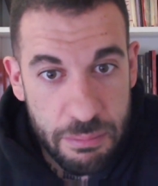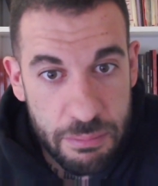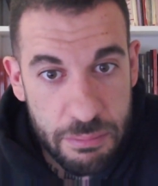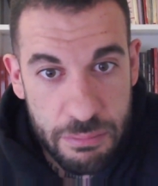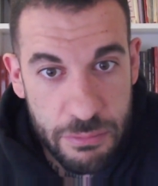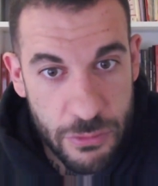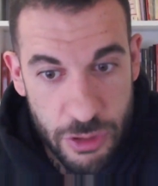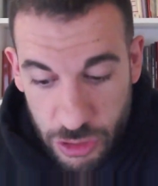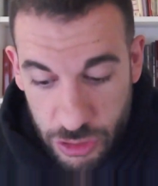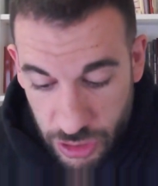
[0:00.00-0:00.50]

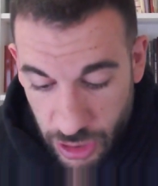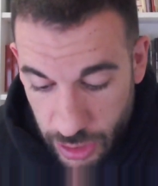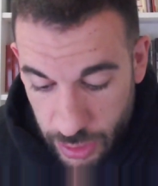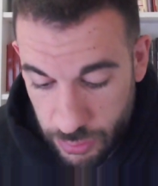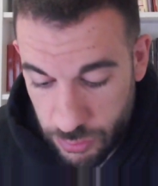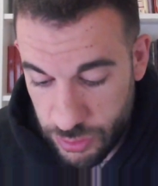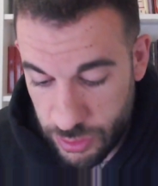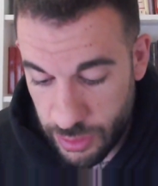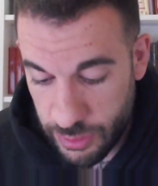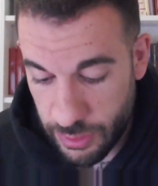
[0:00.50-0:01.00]
no tiene
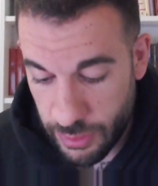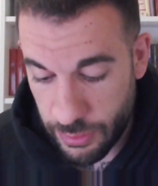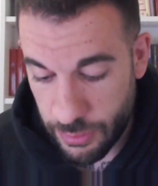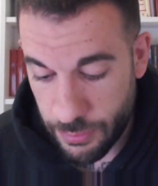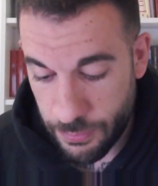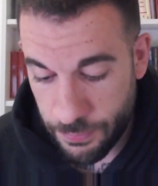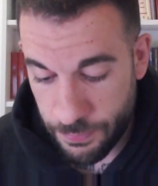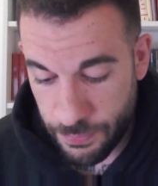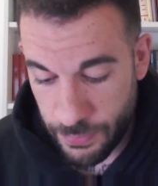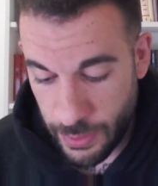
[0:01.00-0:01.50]
ningún sentido.
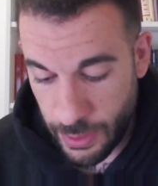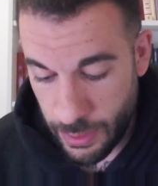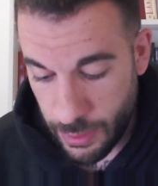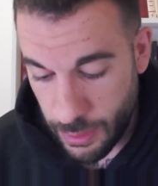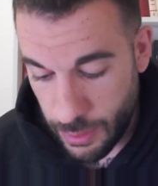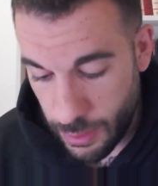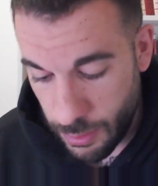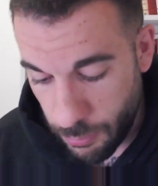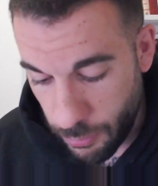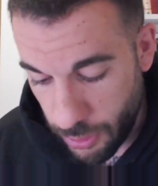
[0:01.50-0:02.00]

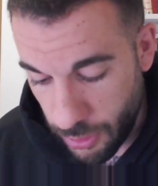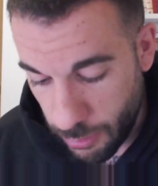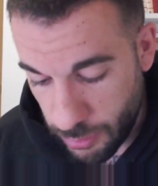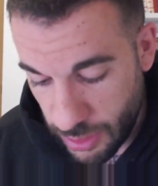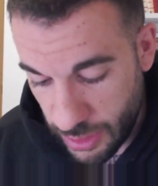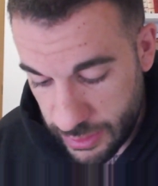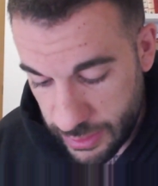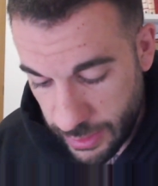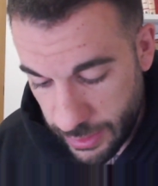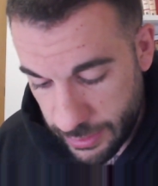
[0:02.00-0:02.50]
Bueno, vamos
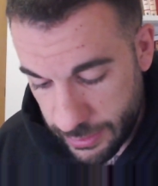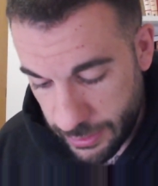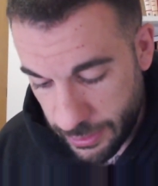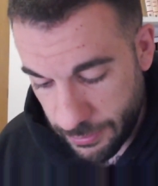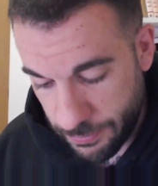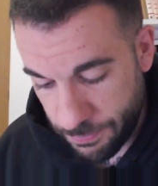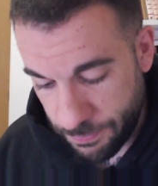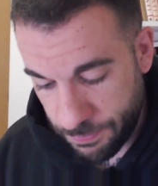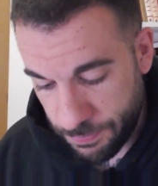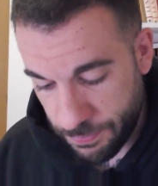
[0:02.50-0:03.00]
al siguiente.